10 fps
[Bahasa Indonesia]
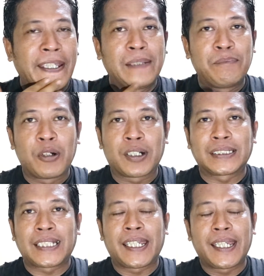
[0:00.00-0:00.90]
info
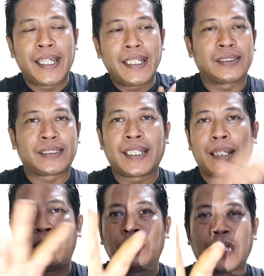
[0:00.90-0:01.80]
ke saya saya
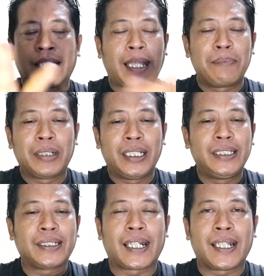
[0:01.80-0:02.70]
nggak mau tak
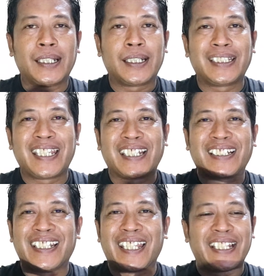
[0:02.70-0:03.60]
ambilin karena nanti
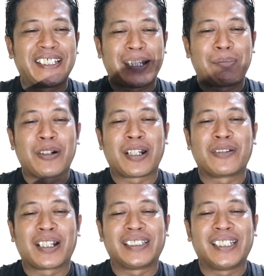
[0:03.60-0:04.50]
akan kelihatan siapa
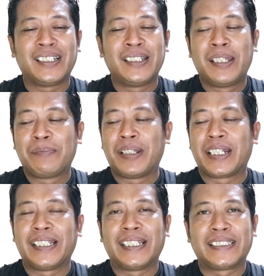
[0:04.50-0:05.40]
orang-orangnya
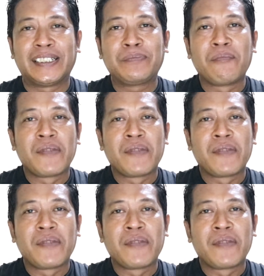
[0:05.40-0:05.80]
biarin aja